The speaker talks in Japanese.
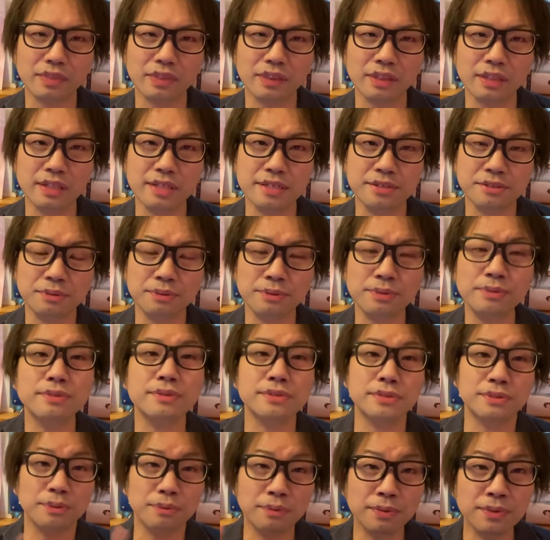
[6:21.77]
で、そ
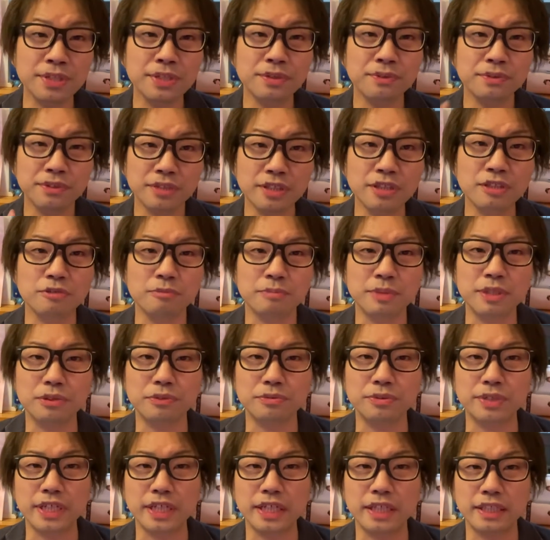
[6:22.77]
の、そこによっての目の
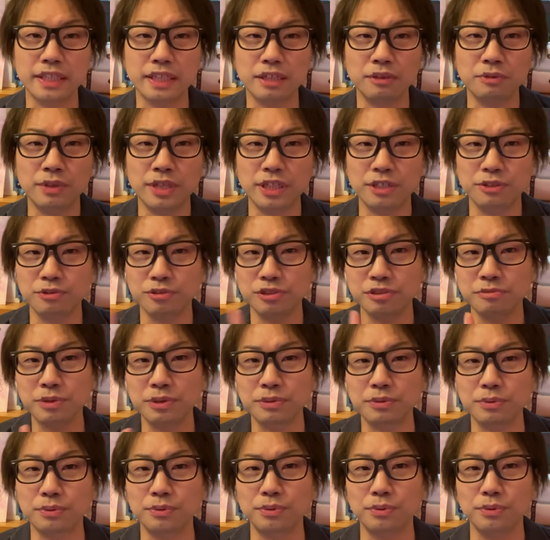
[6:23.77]
振り方、これは一つ目
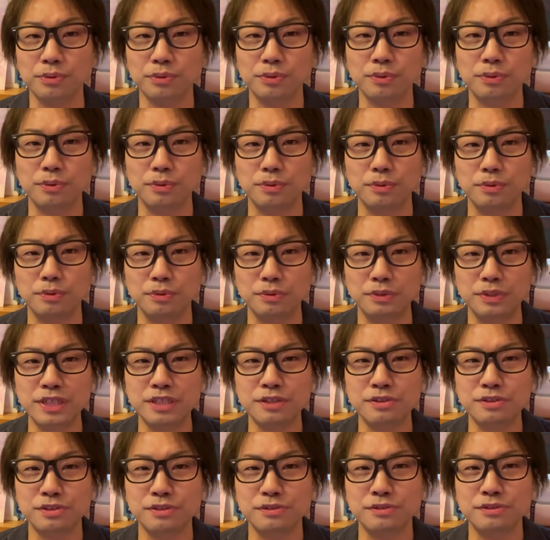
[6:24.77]
のところと
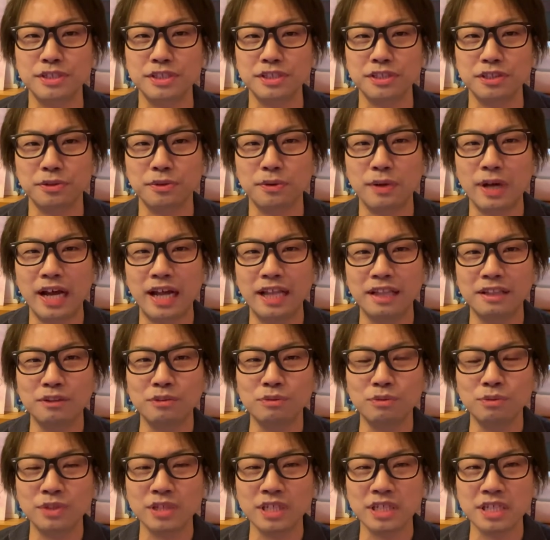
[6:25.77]
リンクするんですけど、圧
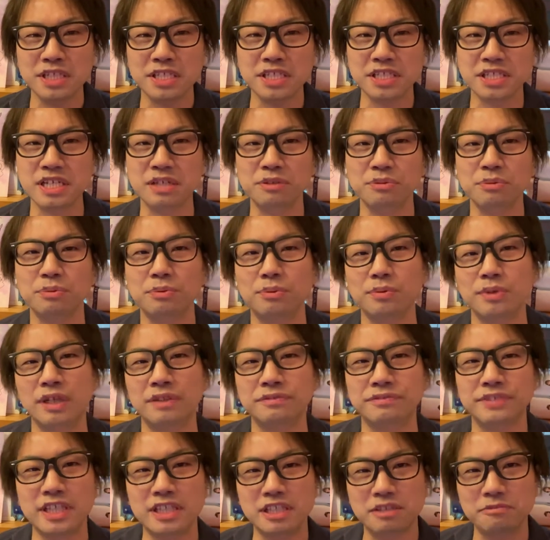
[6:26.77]
倒的に違うところが
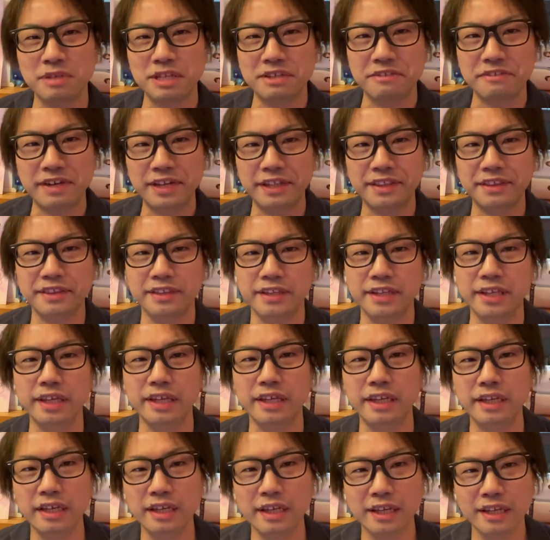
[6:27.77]
二つ目にはあっ
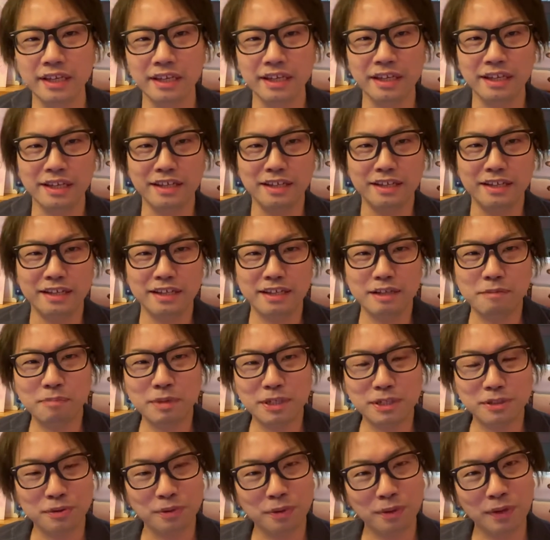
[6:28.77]
て、やっぱ
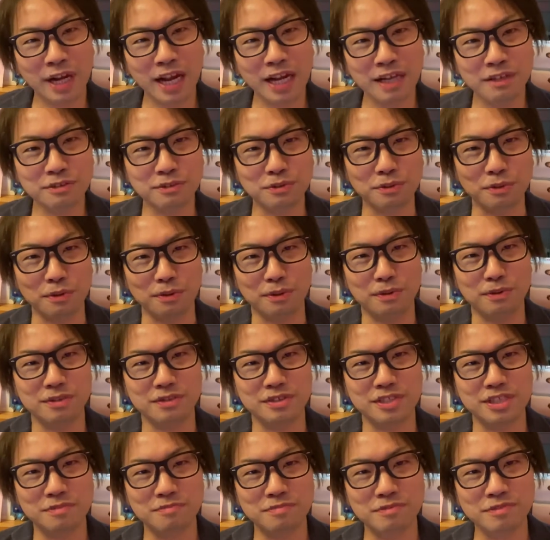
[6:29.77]
りその角度
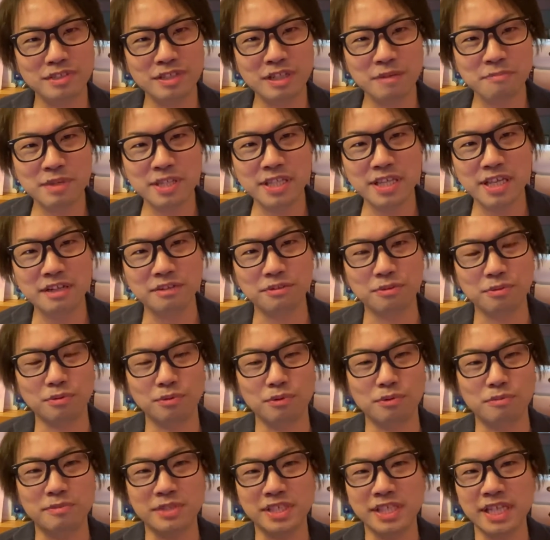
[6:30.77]
自分が見ていると
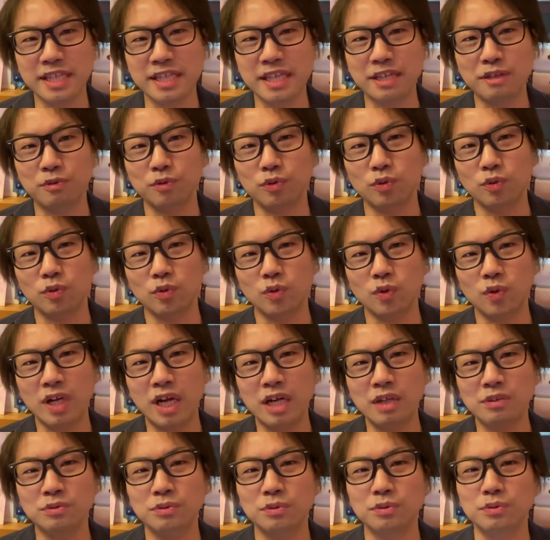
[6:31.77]
ころ見せていくところの
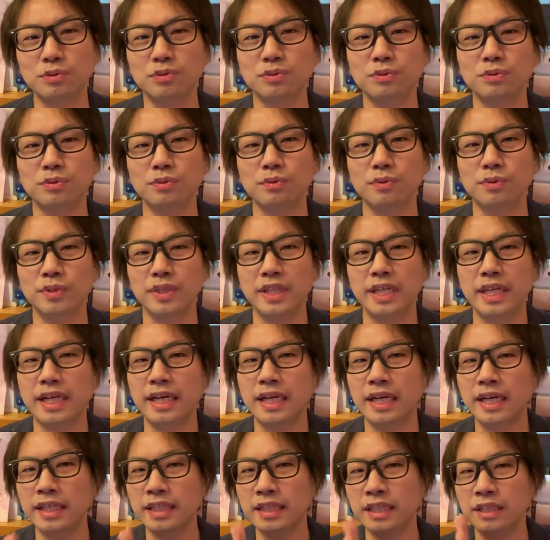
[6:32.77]
角度というところで
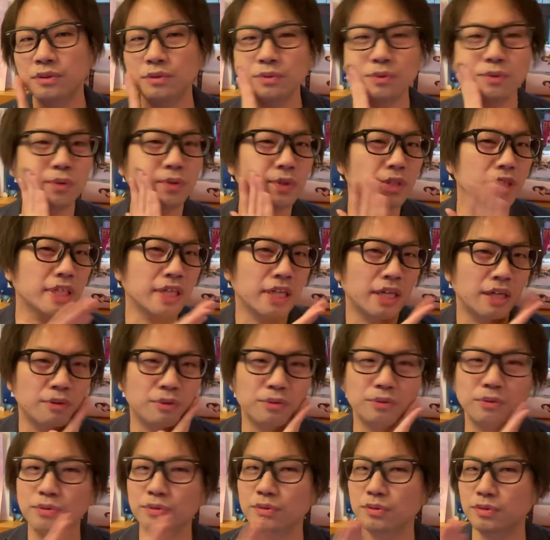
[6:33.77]
体の動き
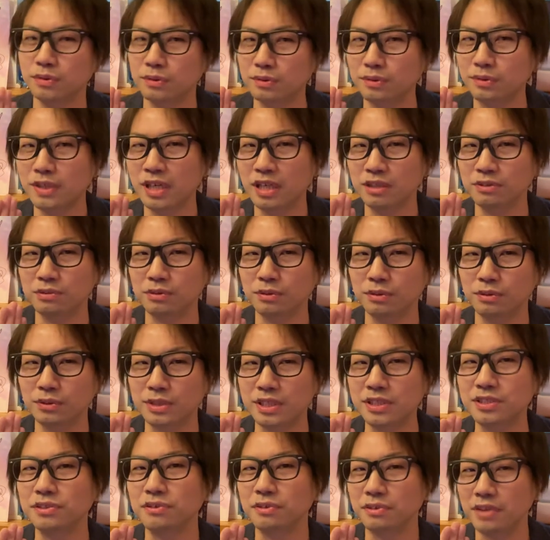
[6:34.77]
顔の角度
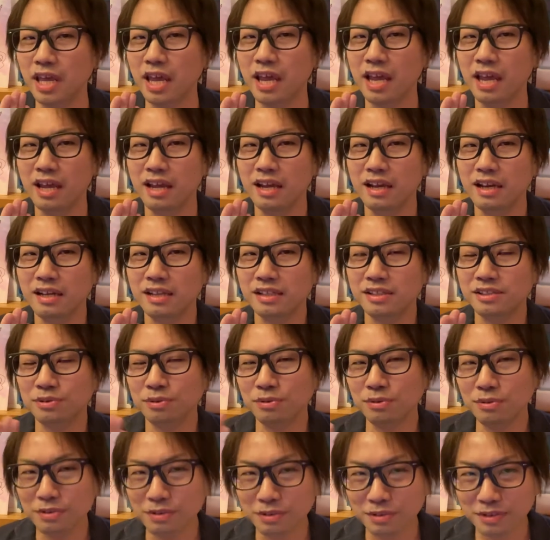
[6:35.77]
ですよね
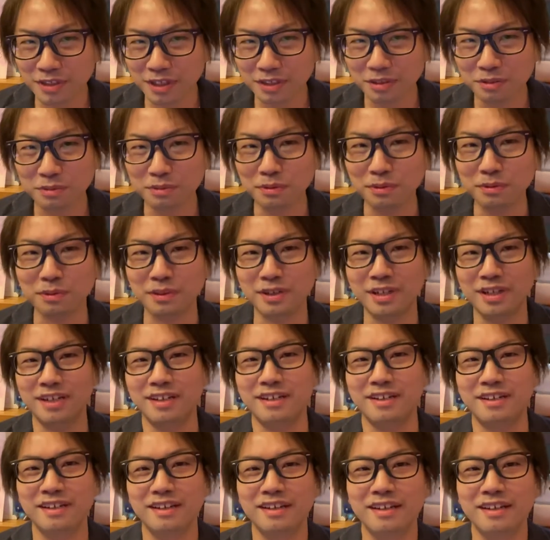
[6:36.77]
そういったところ
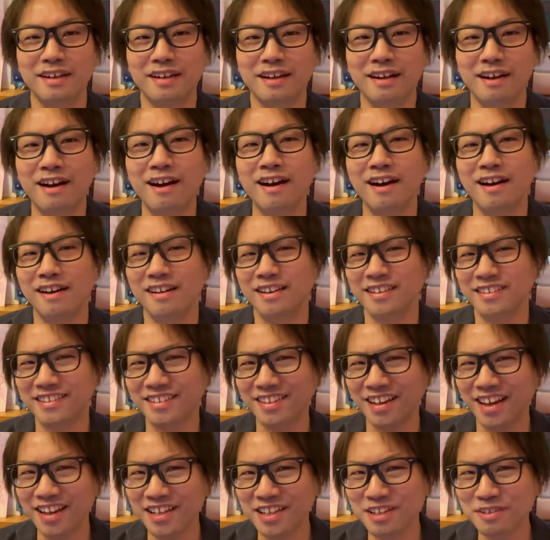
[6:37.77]
があ
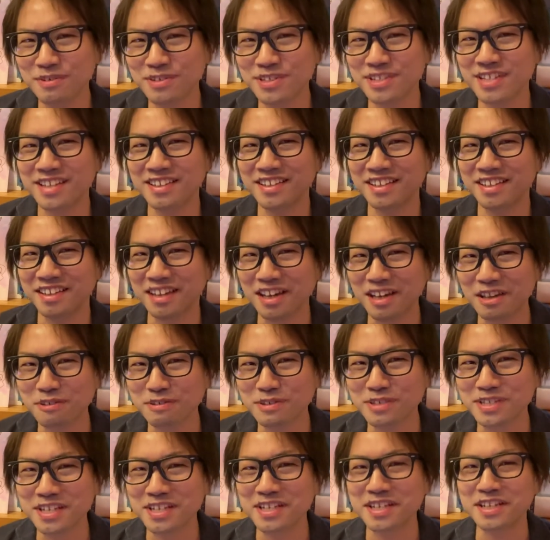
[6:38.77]
対応してんな対応
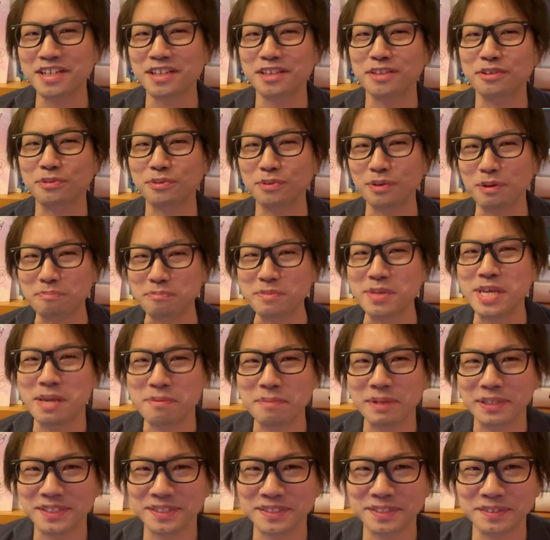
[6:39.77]
してねえなってところが見え
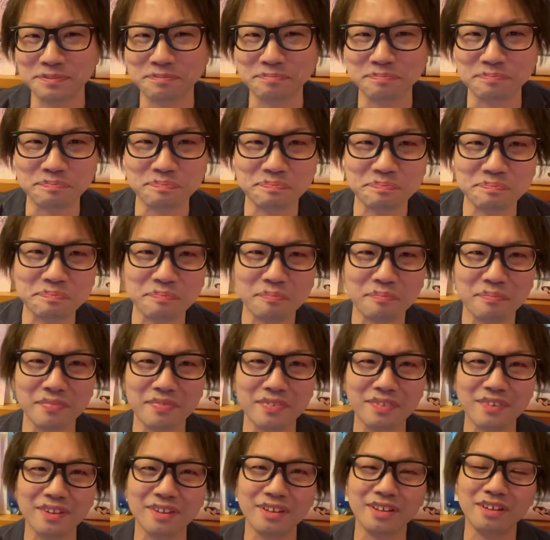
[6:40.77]
ます
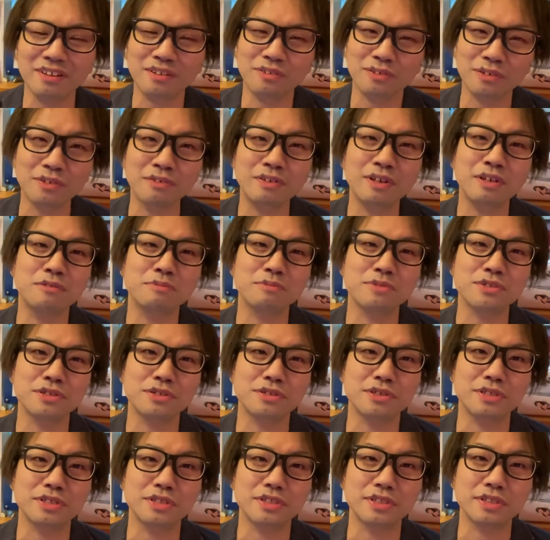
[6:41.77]
これは面
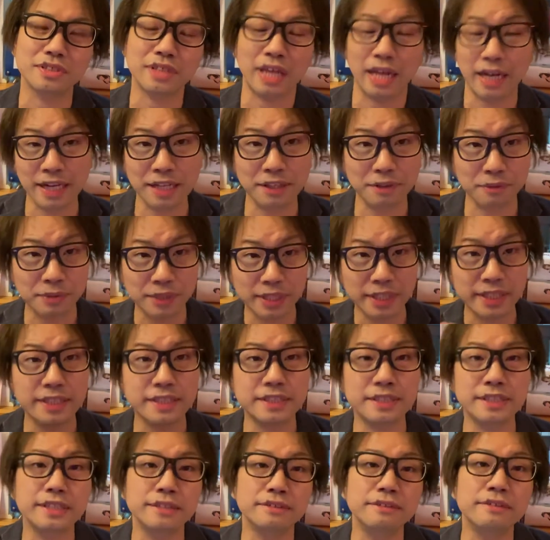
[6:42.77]
白いですタレント的な
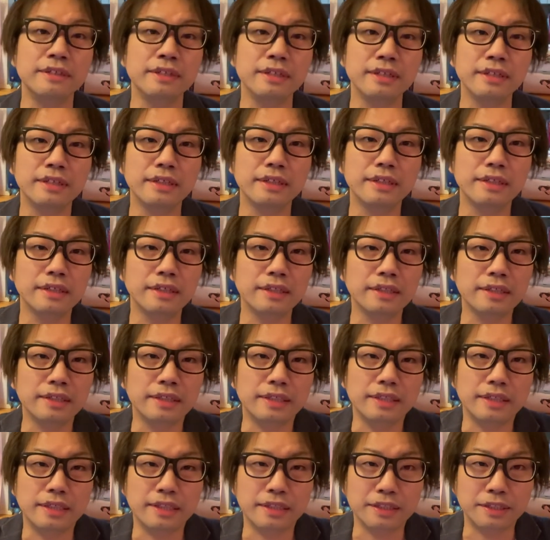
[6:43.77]
スキル、
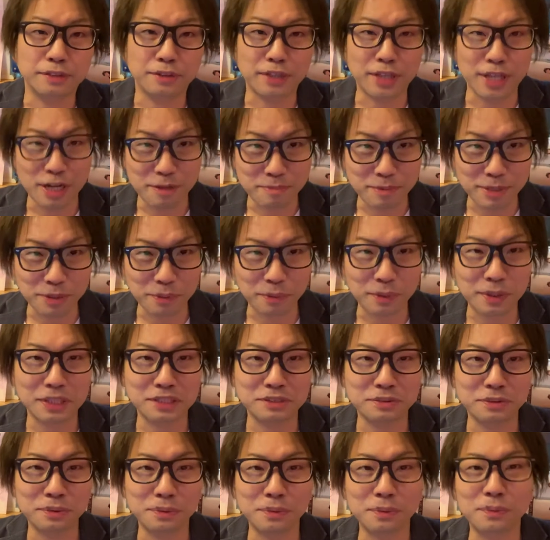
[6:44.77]
えーと、テレビとか
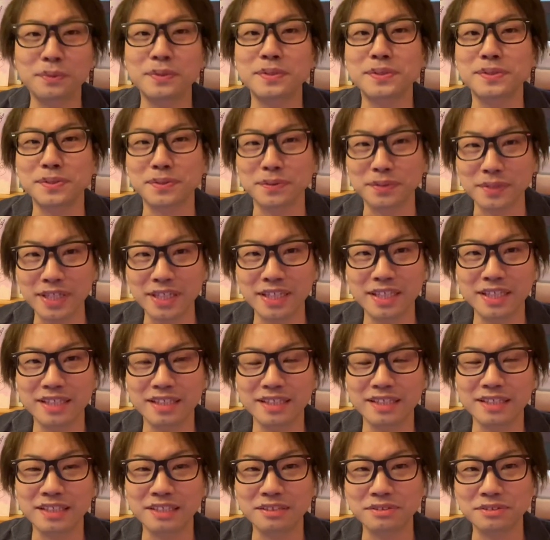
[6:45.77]
そういうとこですよね
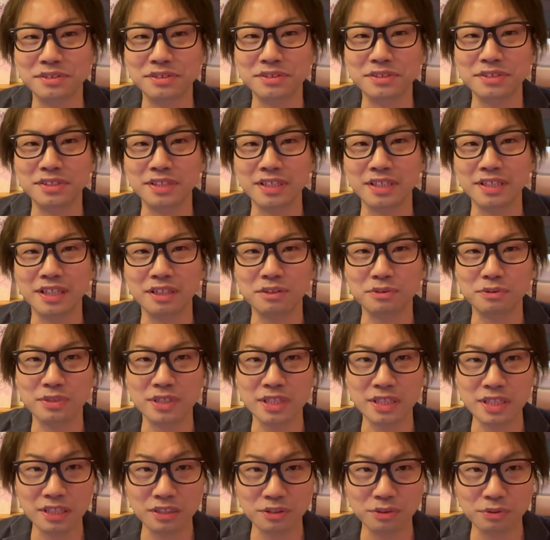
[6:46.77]
に映っていた
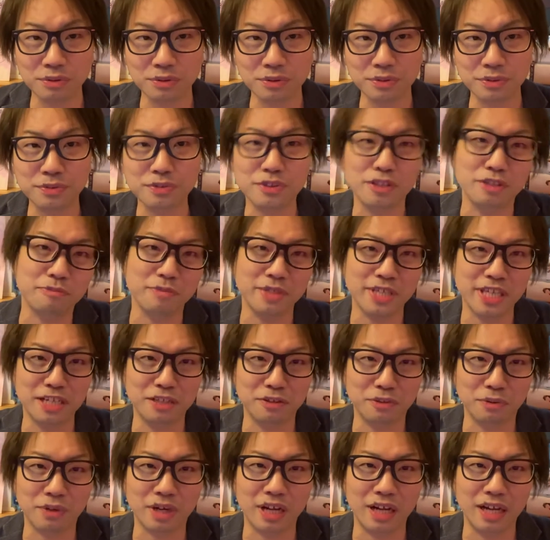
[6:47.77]
時にどういうふうに見え
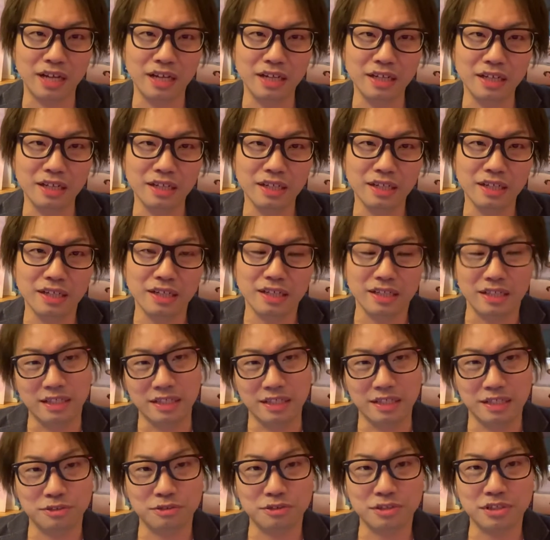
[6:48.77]
るのか、
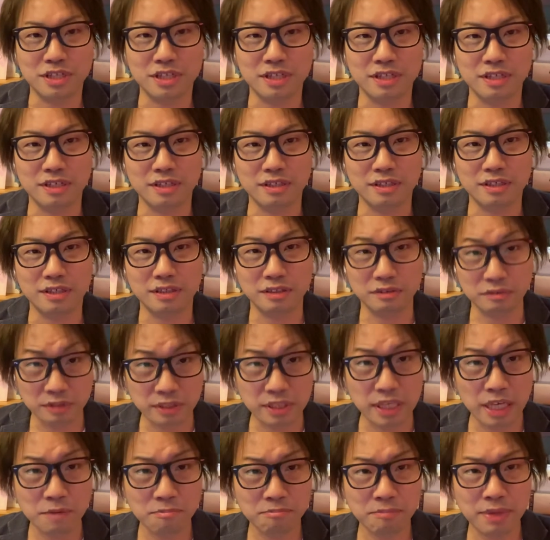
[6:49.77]
えー、そして
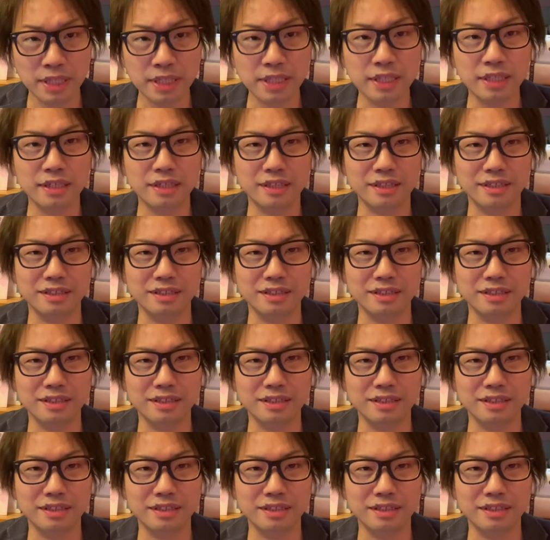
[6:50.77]
現場で